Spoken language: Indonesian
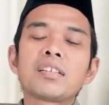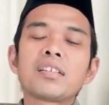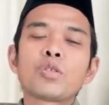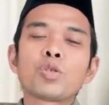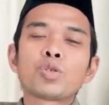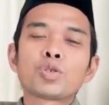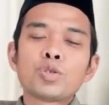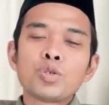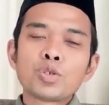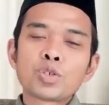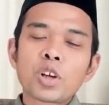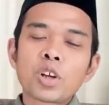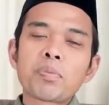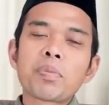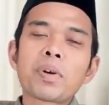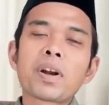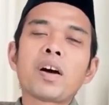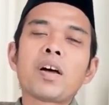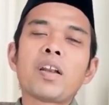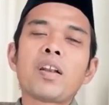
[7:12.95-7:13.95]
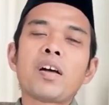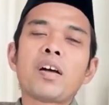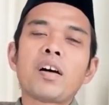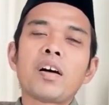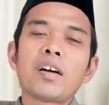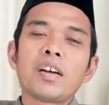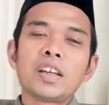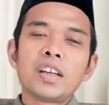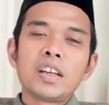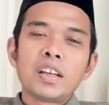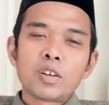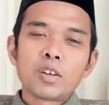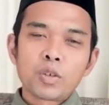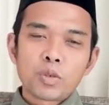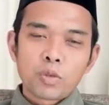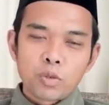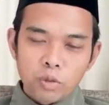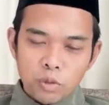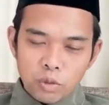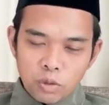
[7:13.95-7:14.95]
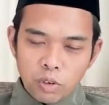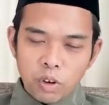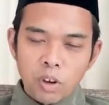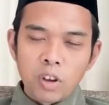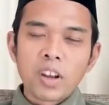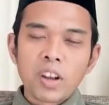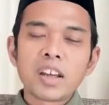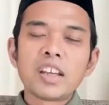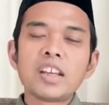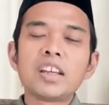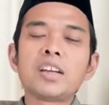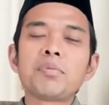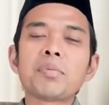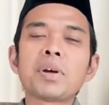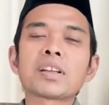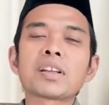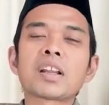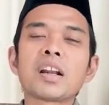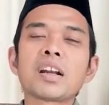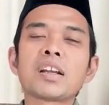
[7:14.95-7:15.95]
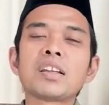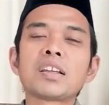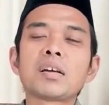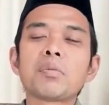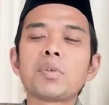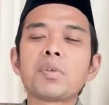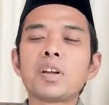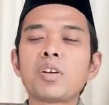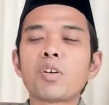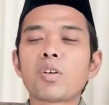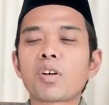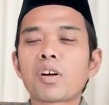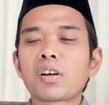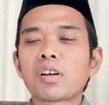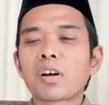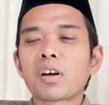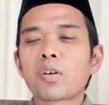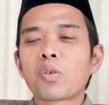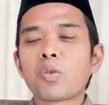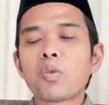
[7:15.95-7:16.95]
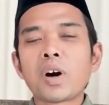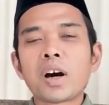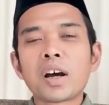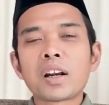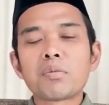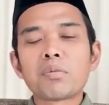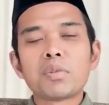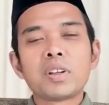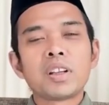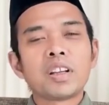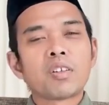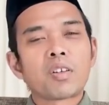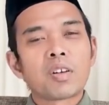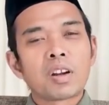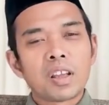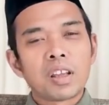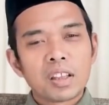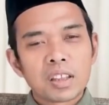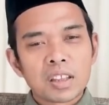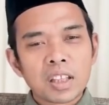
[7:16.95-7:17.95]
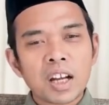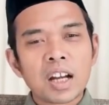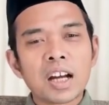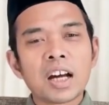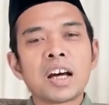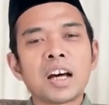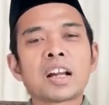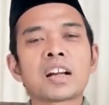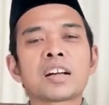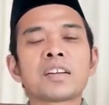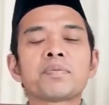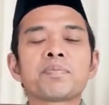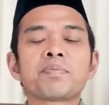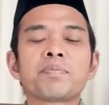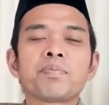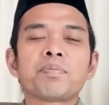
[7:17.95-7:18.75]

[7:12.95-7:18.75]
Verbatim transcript: Husnuzon pada Allah, ingin Allah ingin mental kita menjadi orang yang kuat, menjadi orang yang tegar,